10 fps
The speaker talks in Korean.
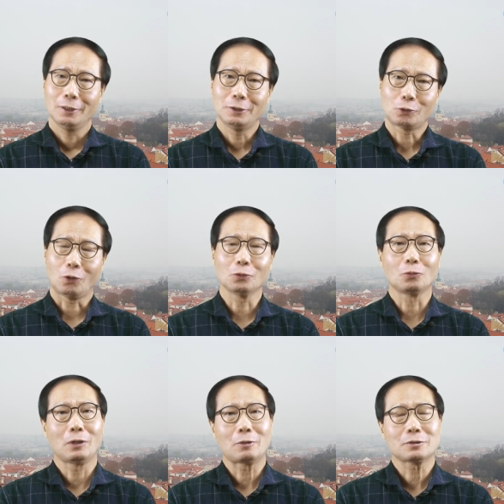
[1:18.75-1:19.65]
근데 더
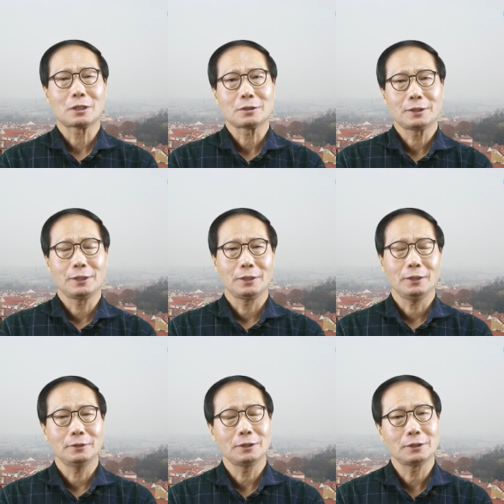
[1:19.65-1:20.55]
놀라운
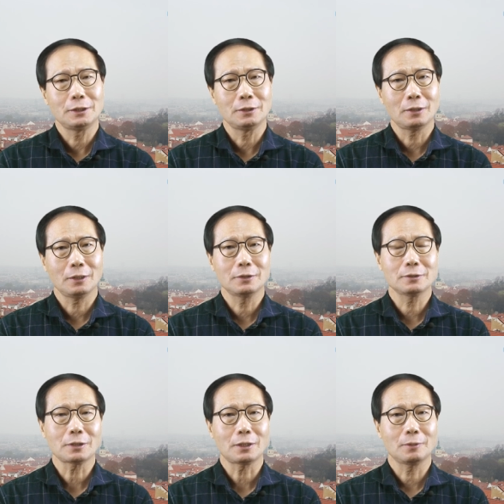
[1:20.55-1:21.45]
사실이 이제
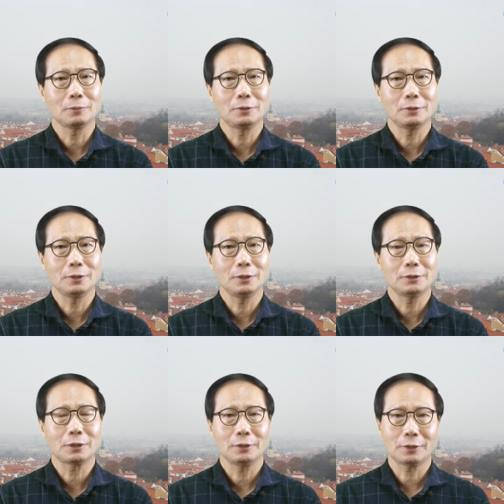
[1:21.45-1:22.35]
지나가는 사람들이
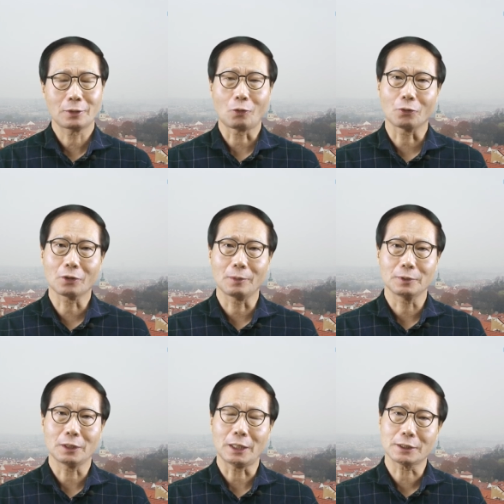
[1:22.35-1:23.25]
이제 이렇게
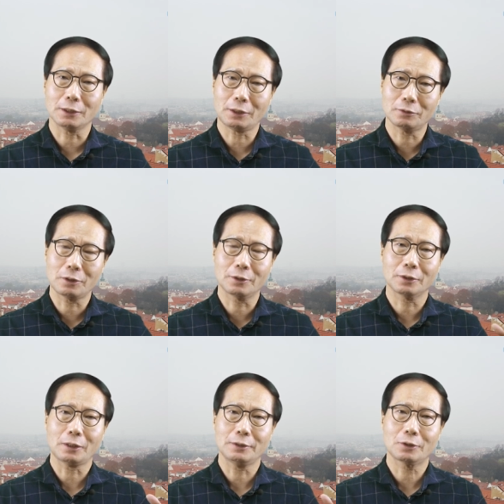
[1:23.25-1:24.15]
걸어갑니다. 날씨가
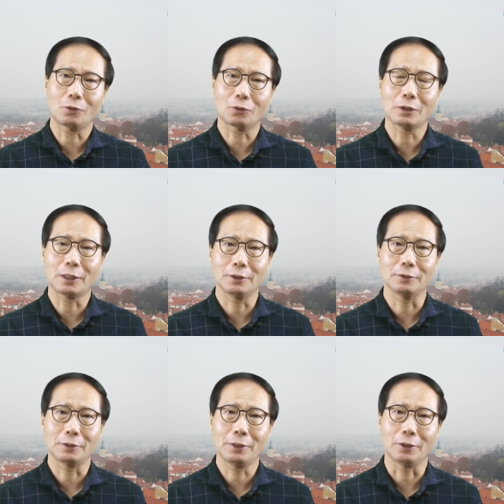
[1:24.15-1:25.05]
따뜻하니까 다 이제 걸어
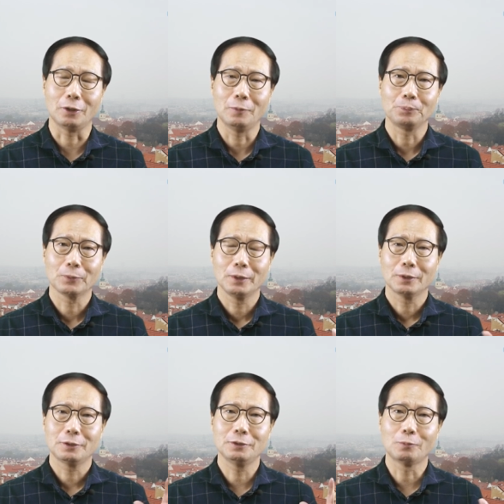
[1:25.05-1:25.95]
다니는데요.
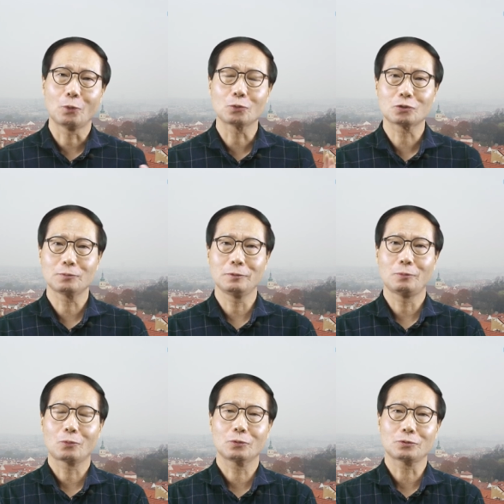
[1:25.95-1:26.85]
그 모습을
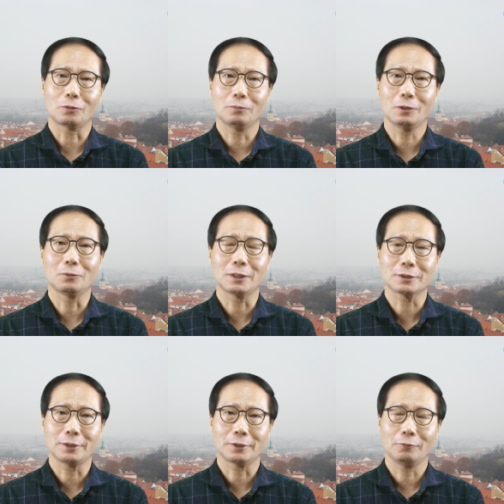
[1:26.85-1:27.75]
보고 정말
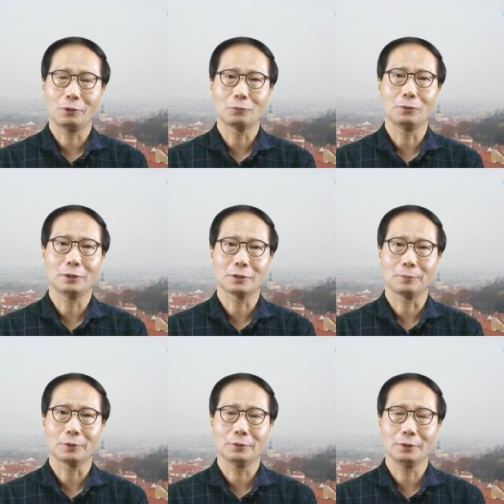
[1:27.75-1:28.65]
놀랐어요. 왜
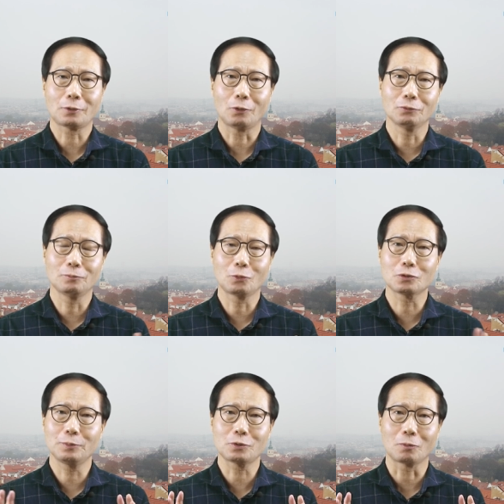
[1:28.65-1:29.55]
놀랐냐면은 이 걷는
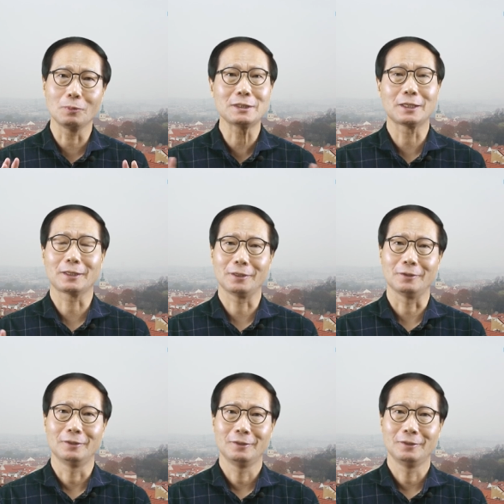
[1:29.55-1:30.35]
모습이 정말 이상해요.